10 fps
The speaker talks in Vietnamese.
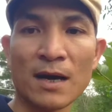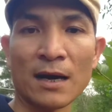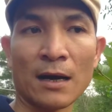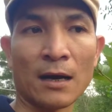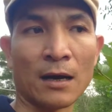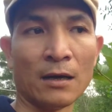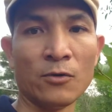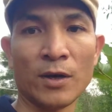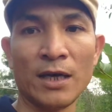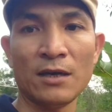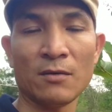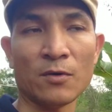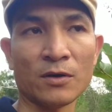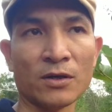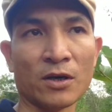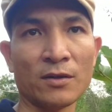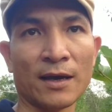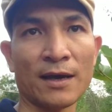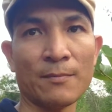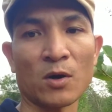mà lưu ý cho mọi người có
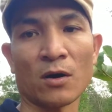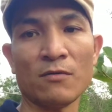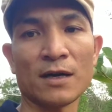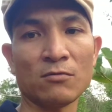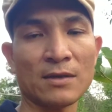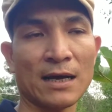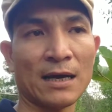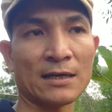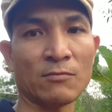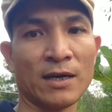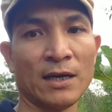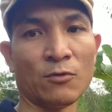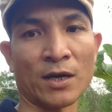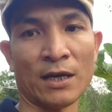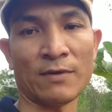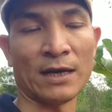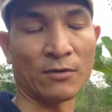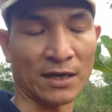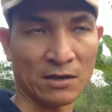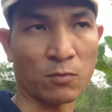thể nắm rõ và chúng ta trong khi điều trị và điều
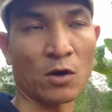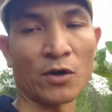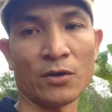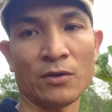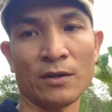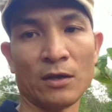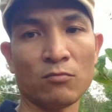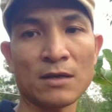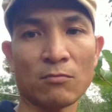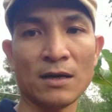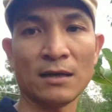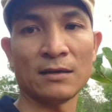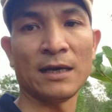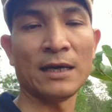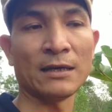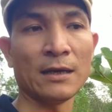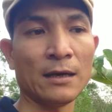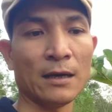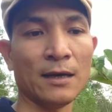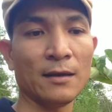trị xong rồi thì chúng ta cũng nên kiêng
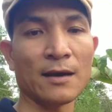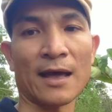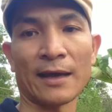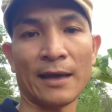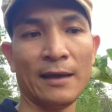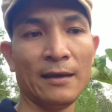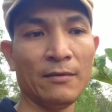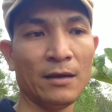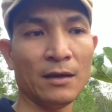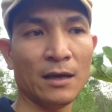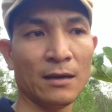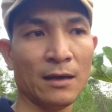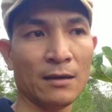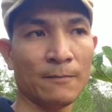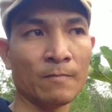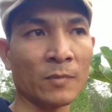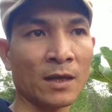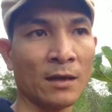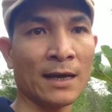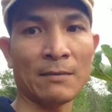ý thức lại cái cái cái,
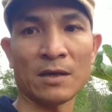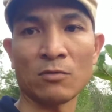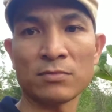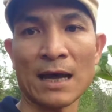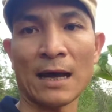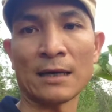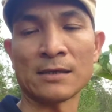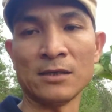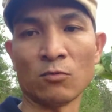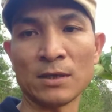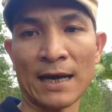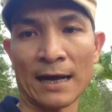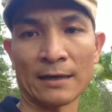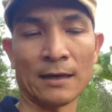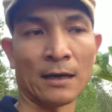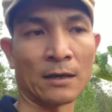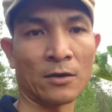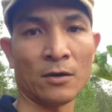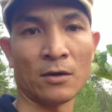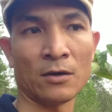cách mà chúng ta sử dụng thức ăn à,
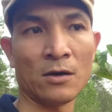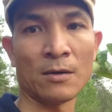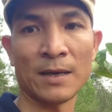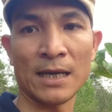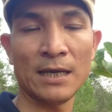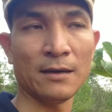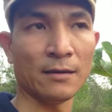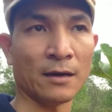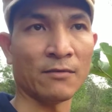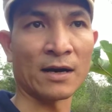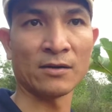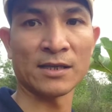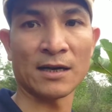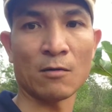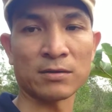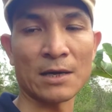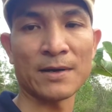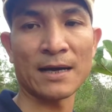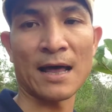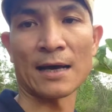cho nó hợp lý à, và nó sẽ không tái
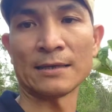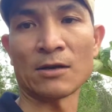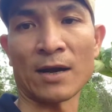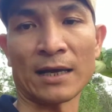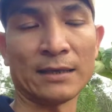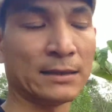phát lại sau này